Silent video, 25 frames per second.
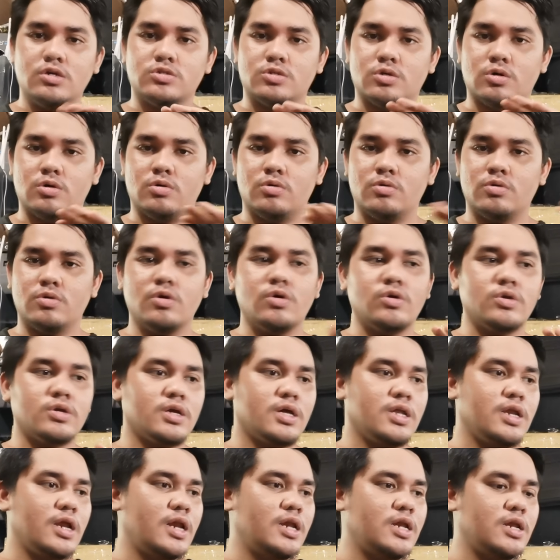So yun,
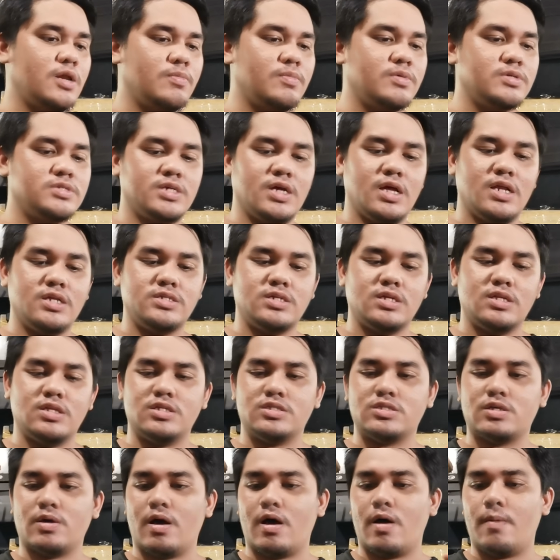kilala naman si
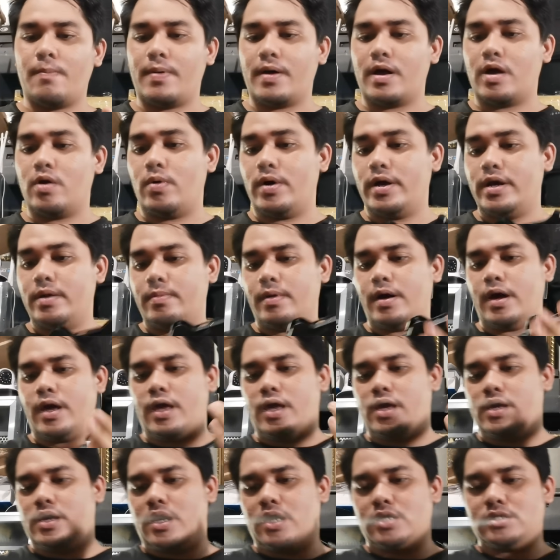LCD sa paggawa ng mga
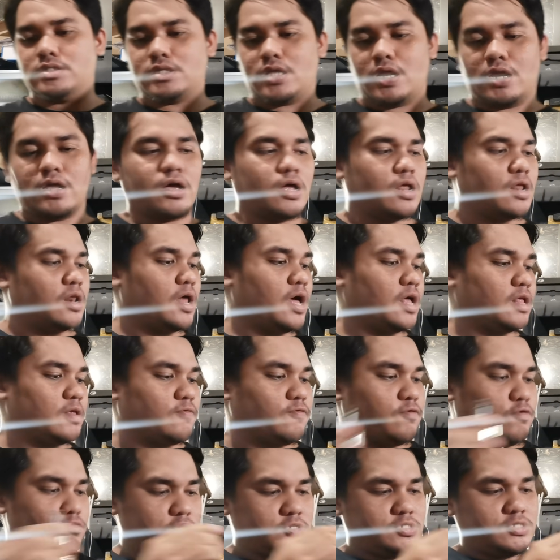AKs. Talaga
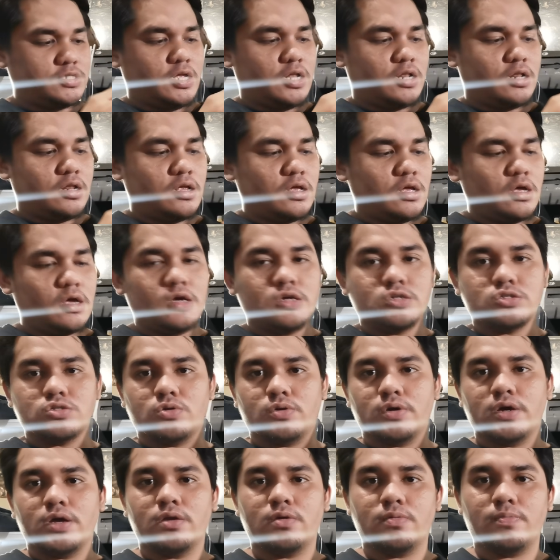lahat full steel.
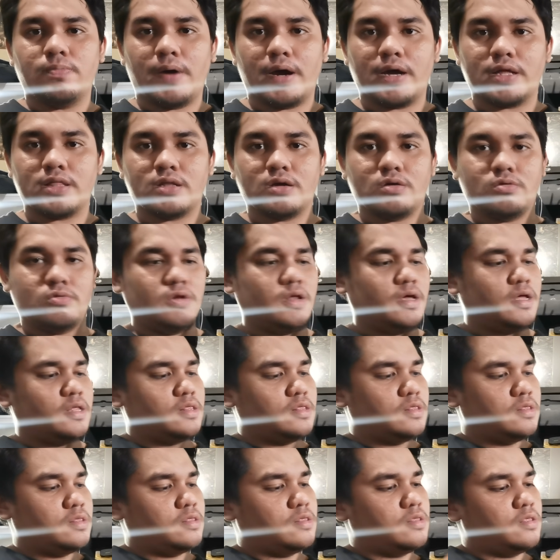So ayan, oh, pakita ko
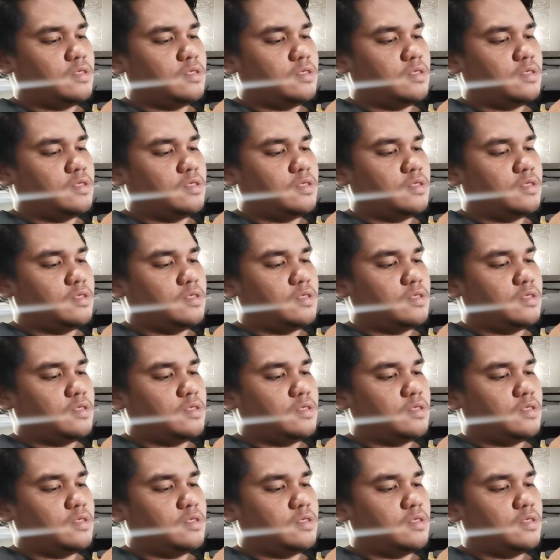ulit.